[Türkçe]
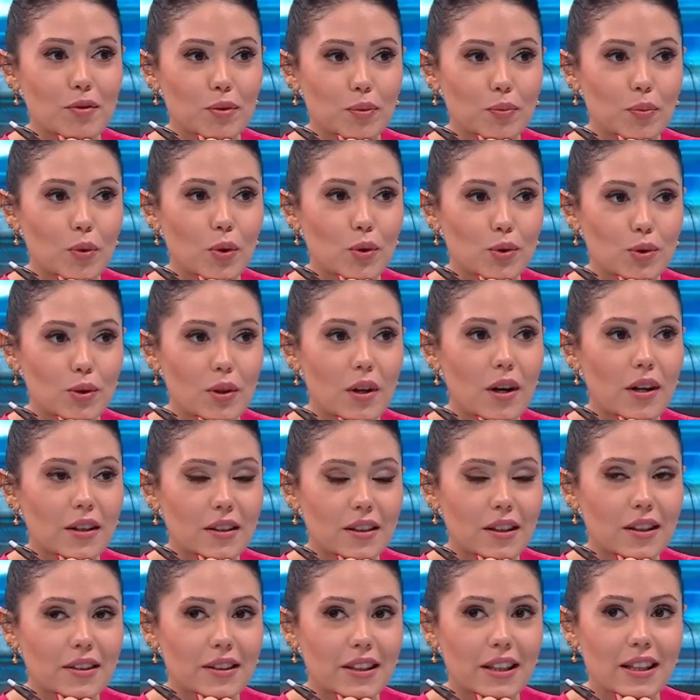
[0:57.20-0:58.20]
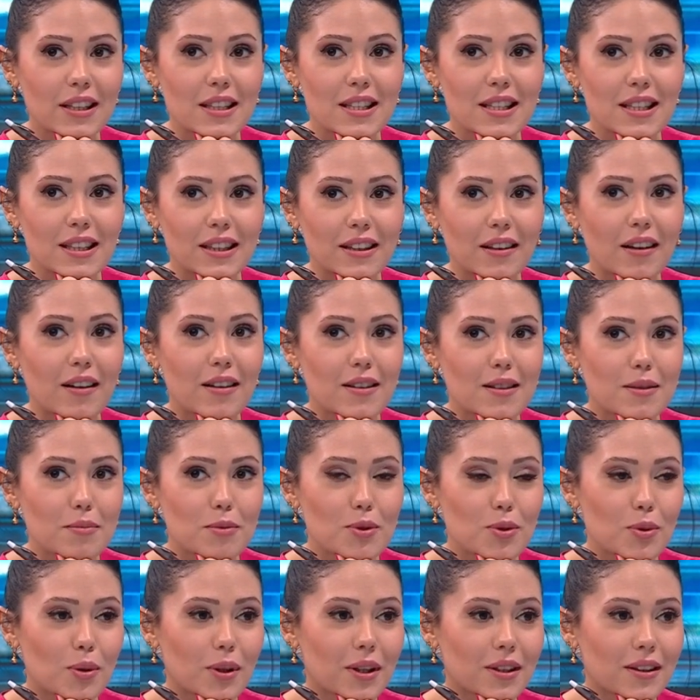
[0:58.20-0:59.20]
futbolculardan ne yazık ki ağzımız
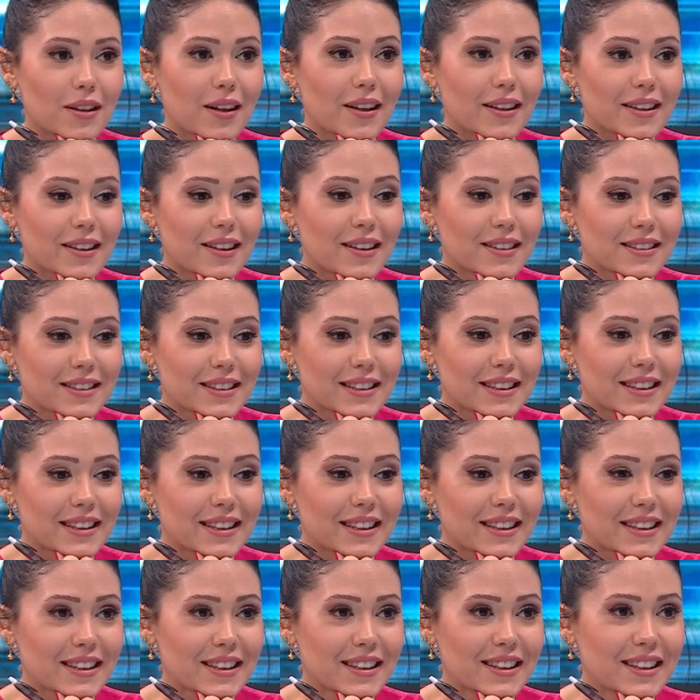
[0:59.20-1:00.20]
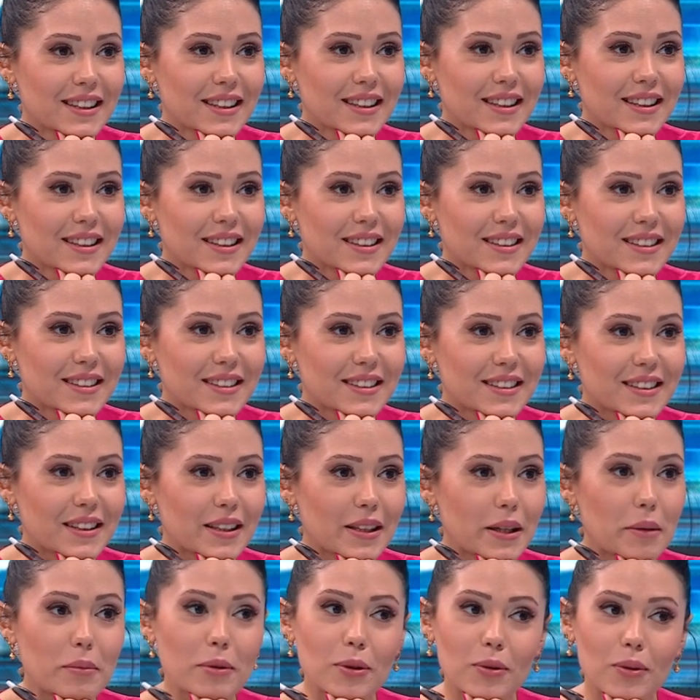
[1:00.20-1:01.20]
o kadar yandı ki.
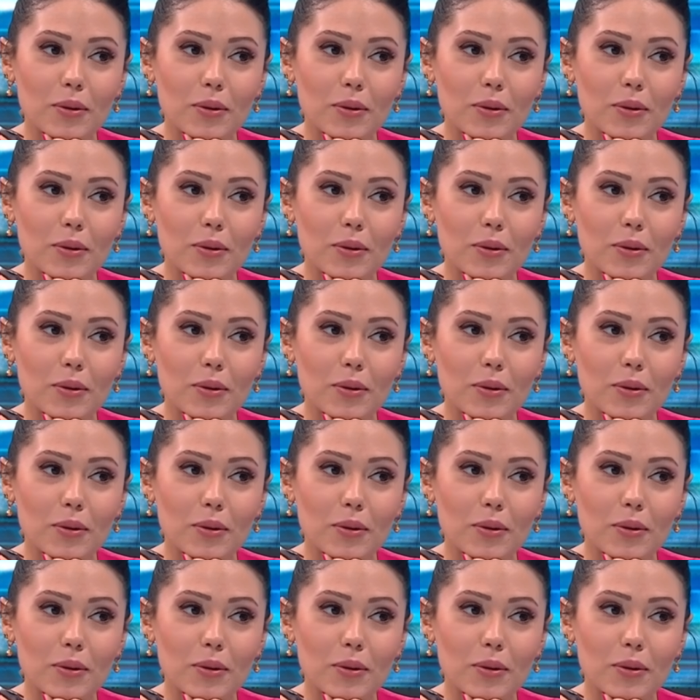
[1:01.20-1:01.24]
Emin